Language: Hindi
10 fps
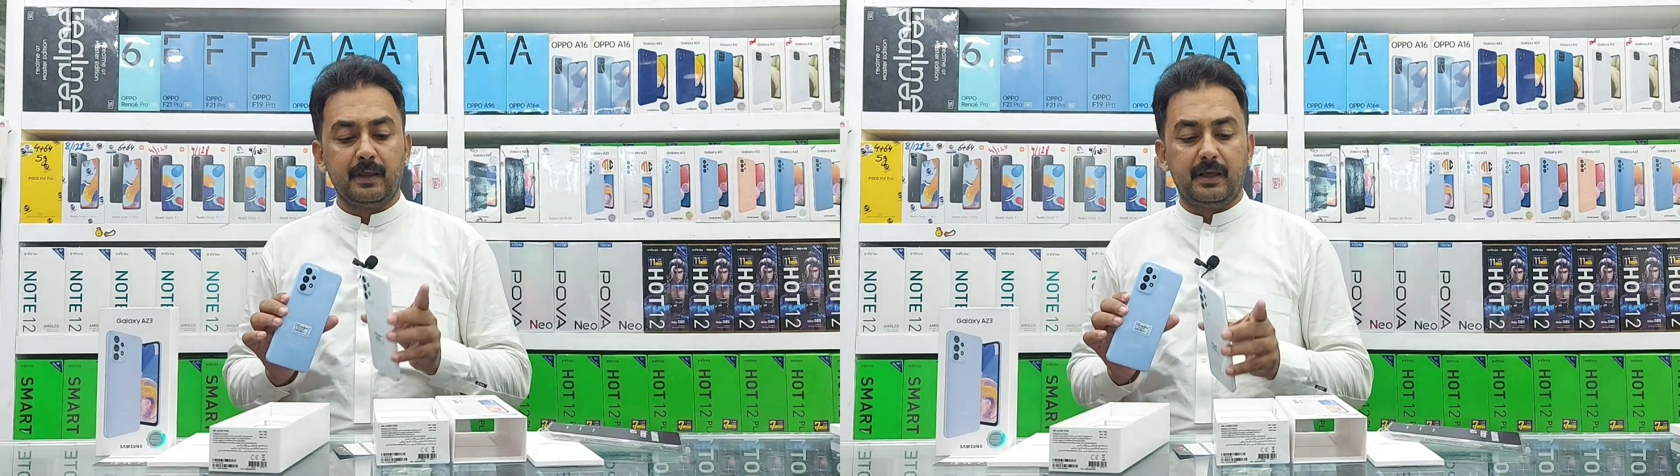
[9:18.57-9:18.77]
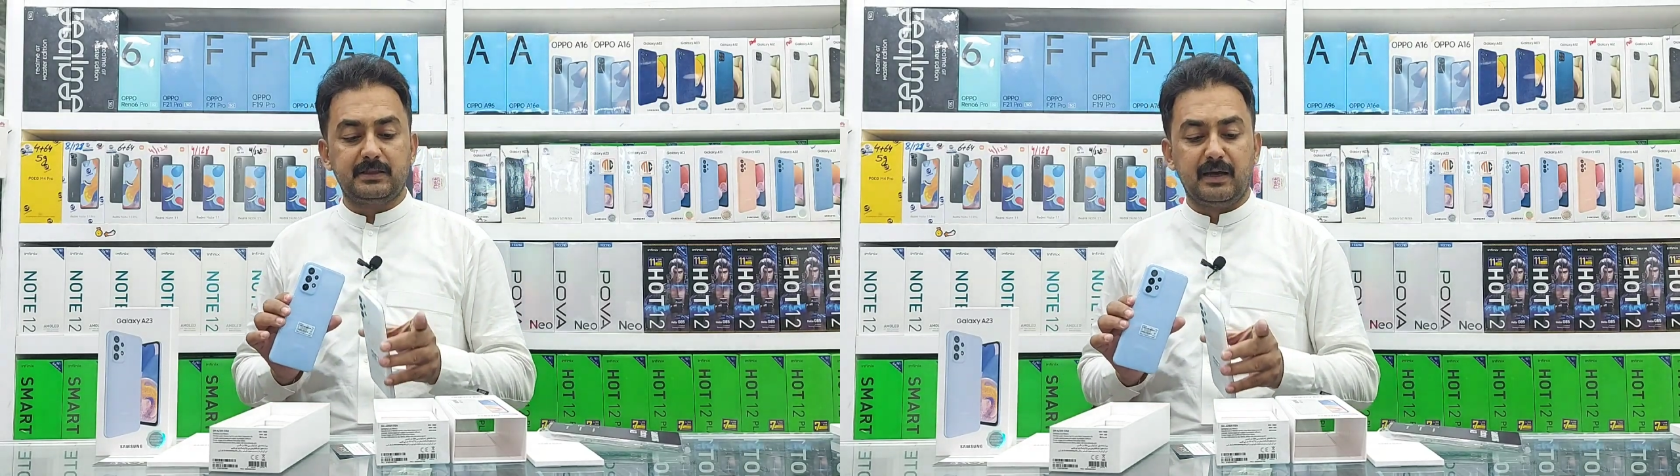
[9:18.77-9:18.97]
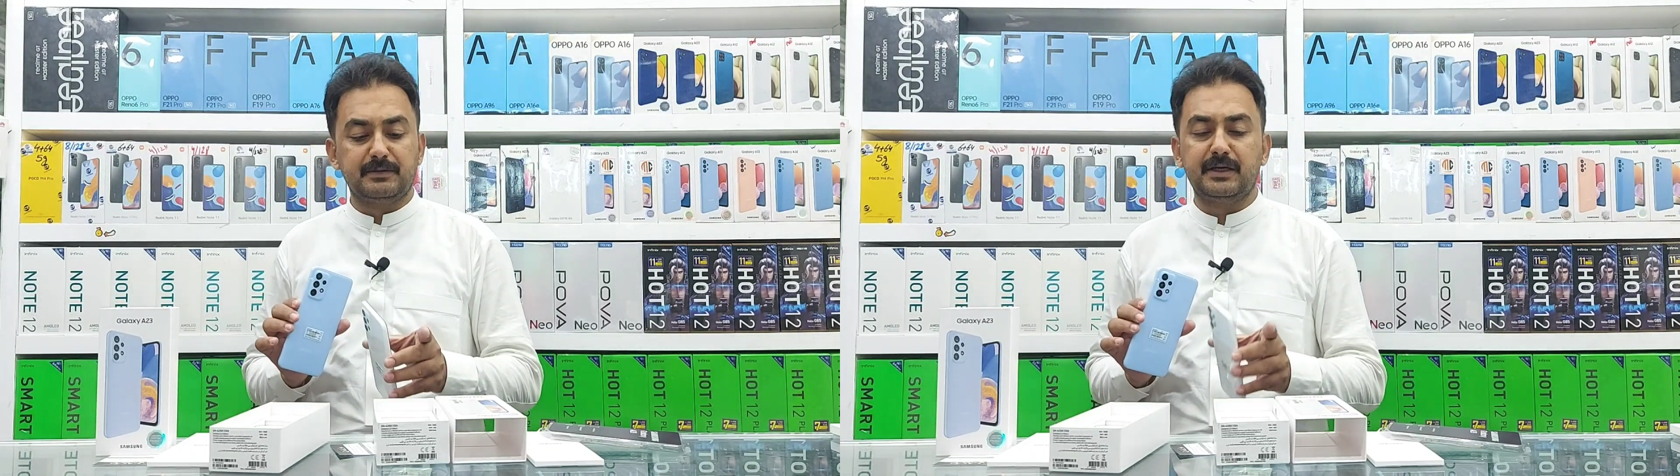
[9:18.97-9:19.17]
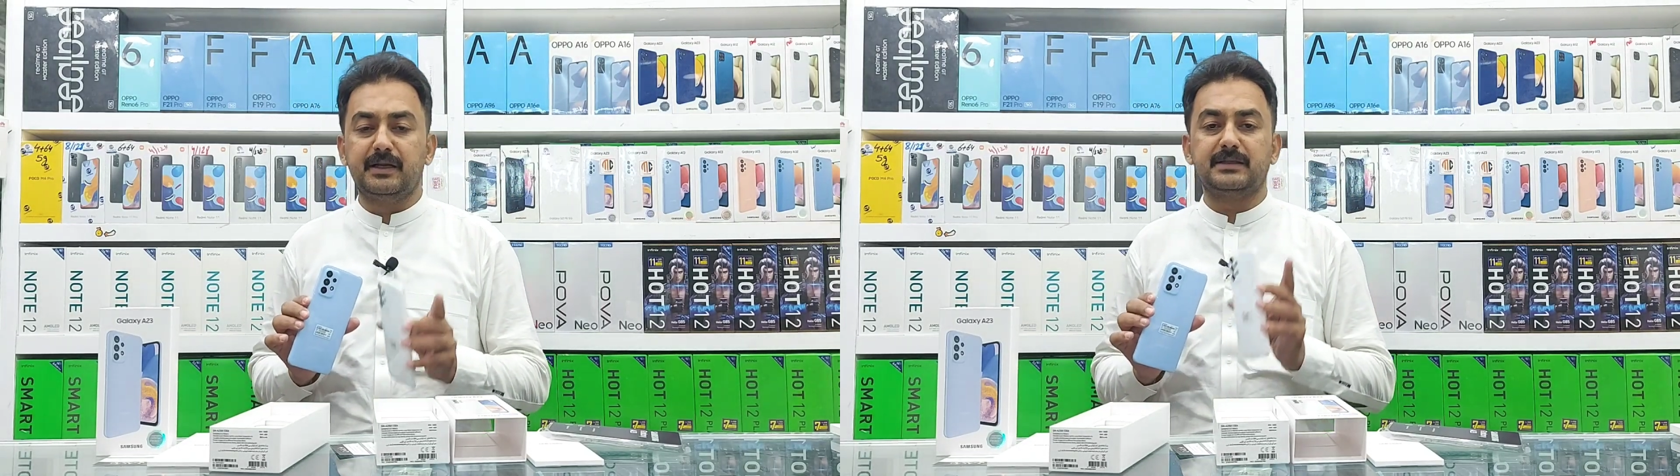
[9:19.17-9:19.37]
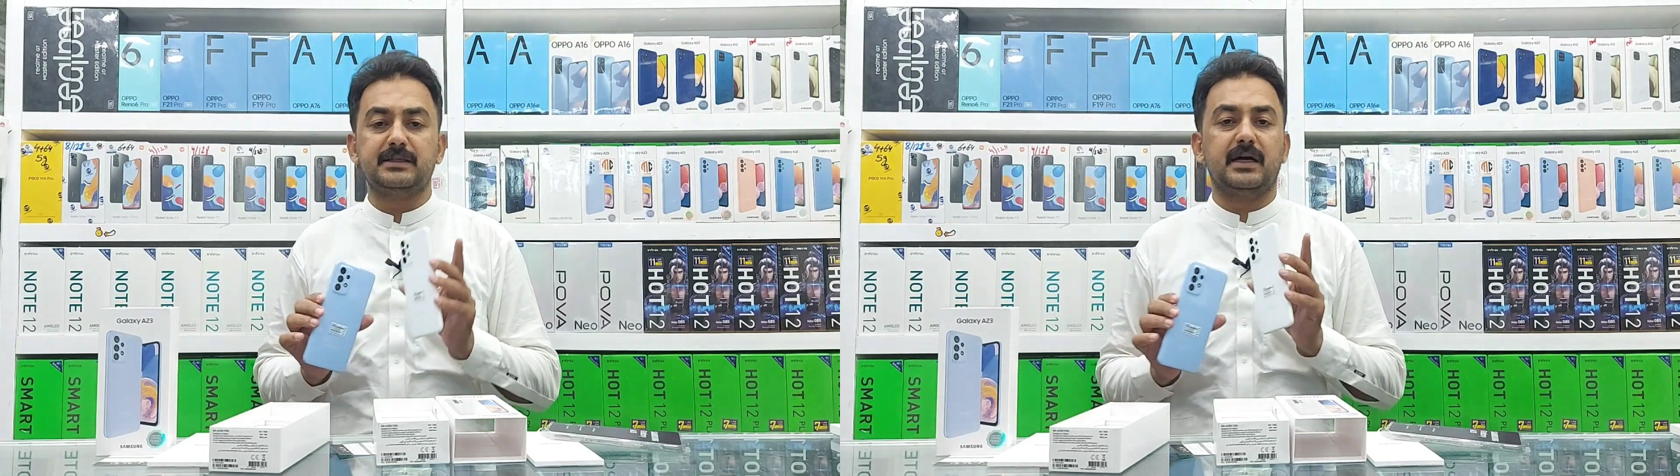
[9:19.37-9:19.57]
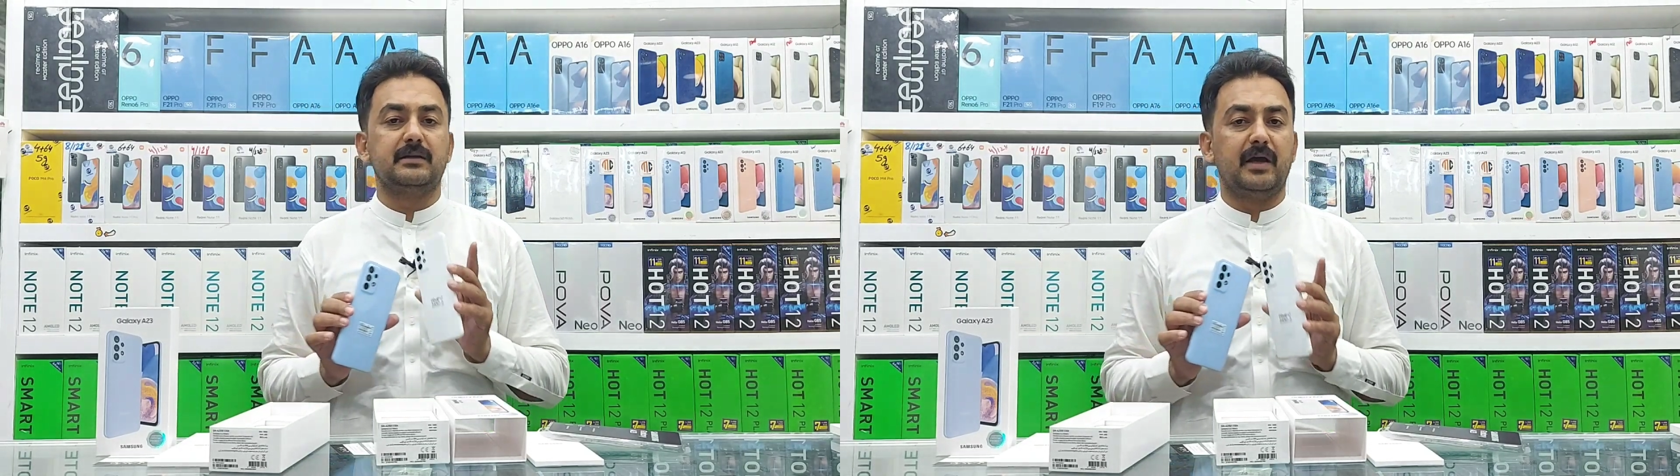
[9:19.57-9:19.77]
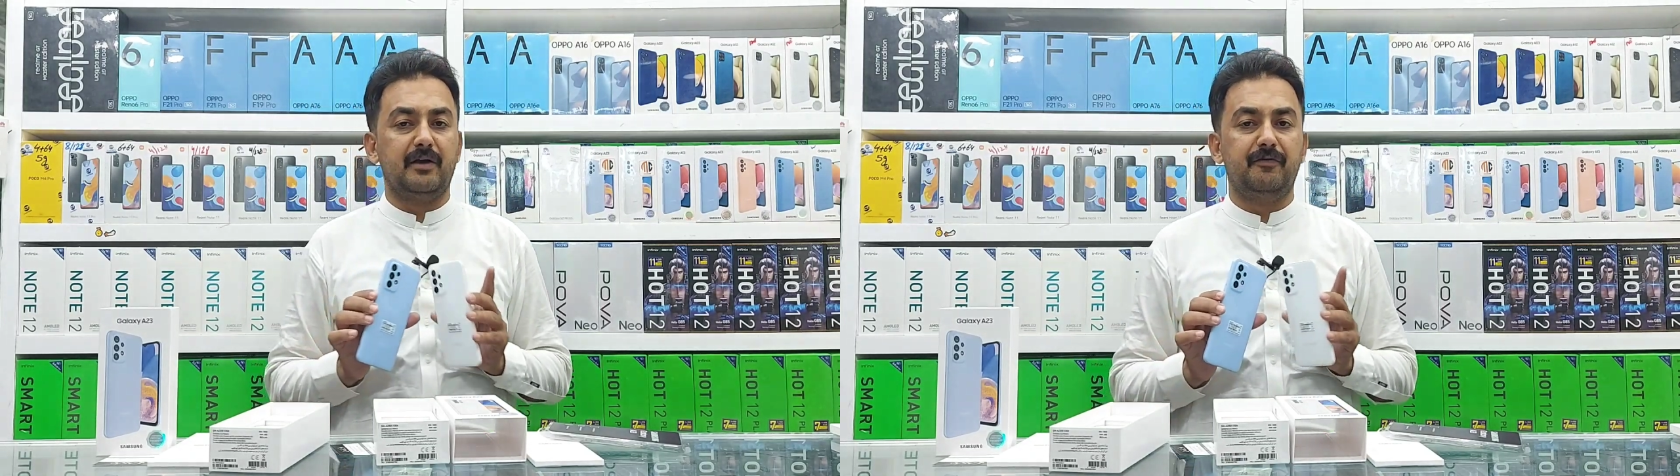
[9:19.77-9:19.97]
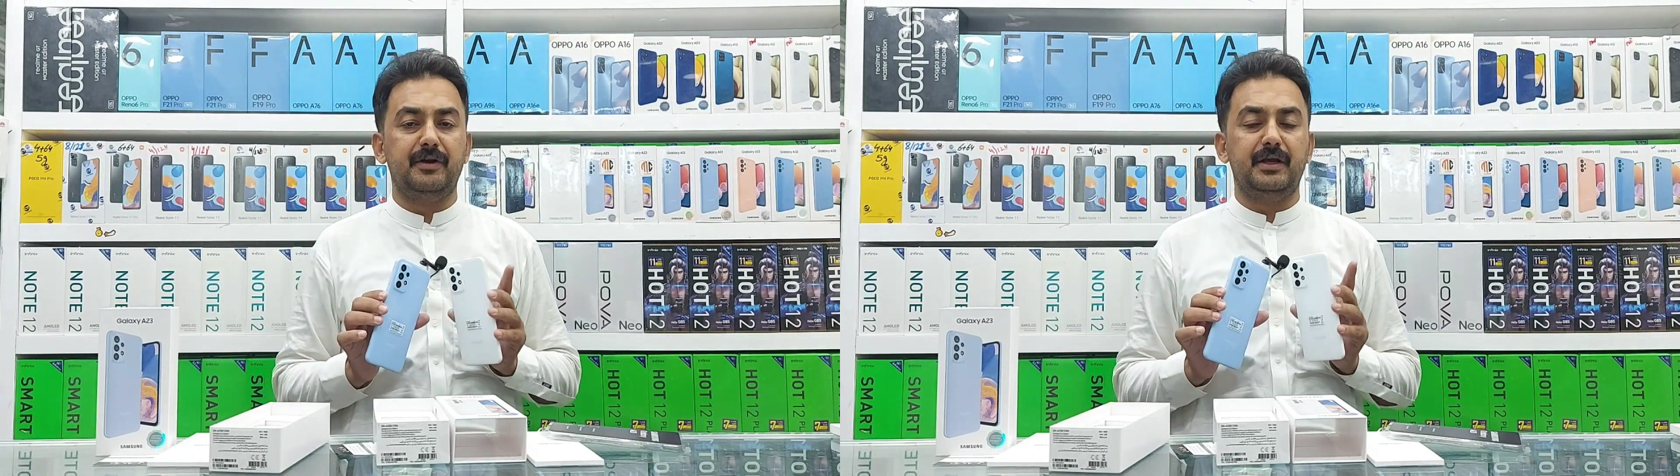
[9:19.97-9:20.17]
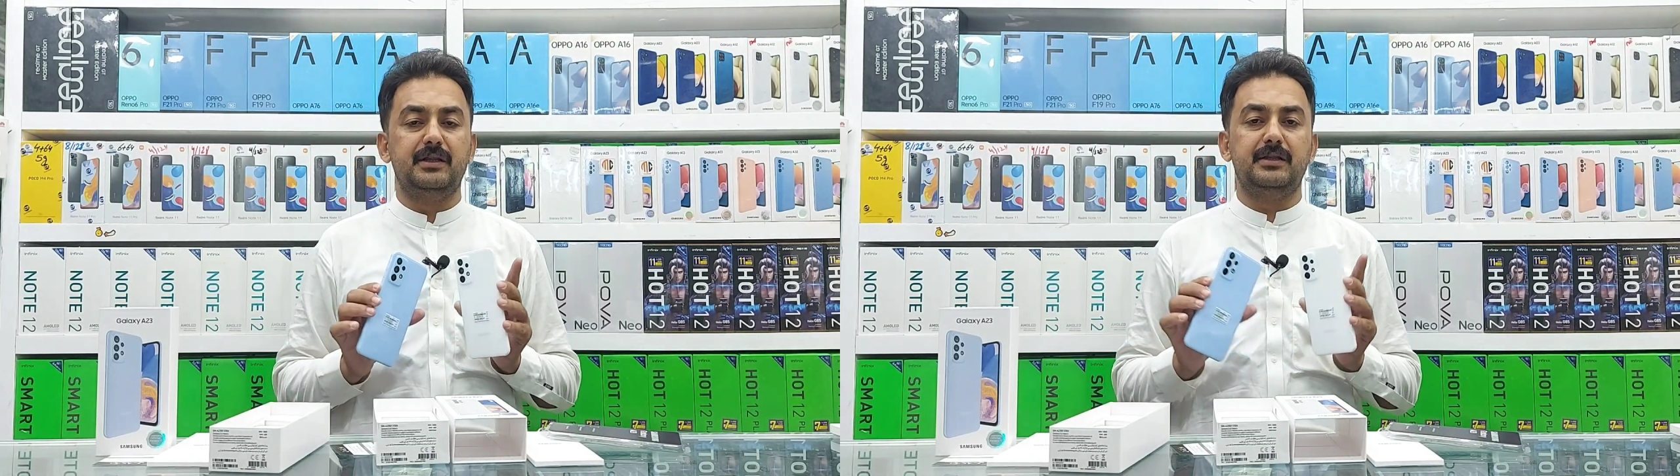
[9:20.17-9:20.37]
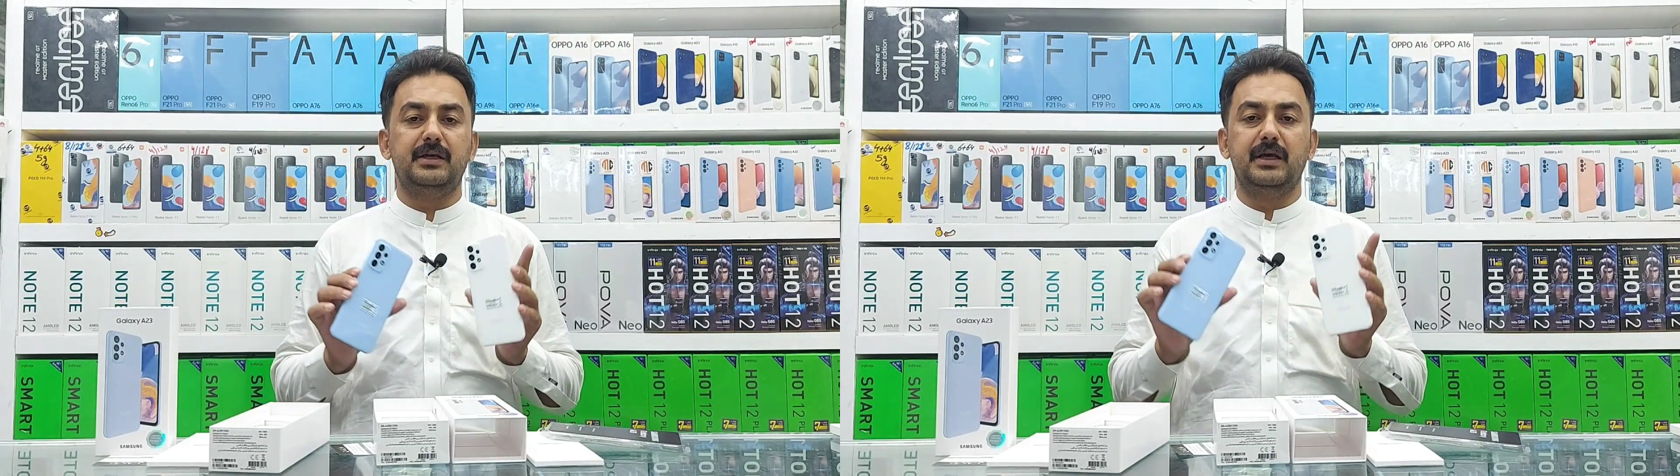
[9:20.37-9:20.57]
कि सैमसंग ने इसके साथ हैंडफ्री
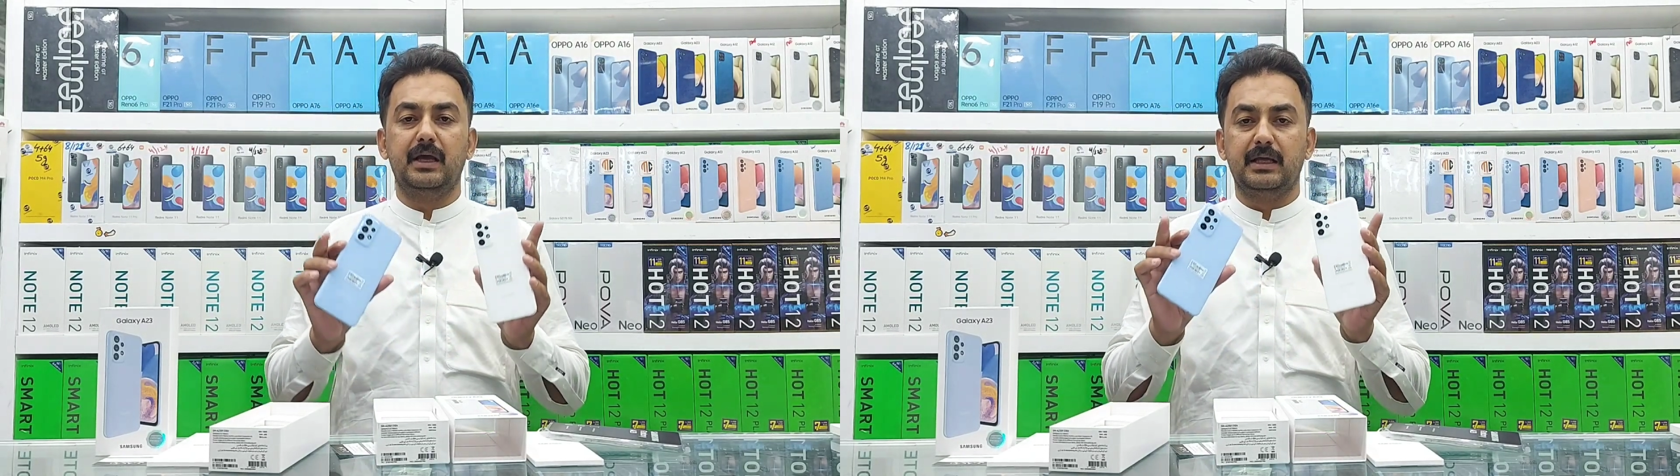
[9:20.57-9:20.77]
नहीं दी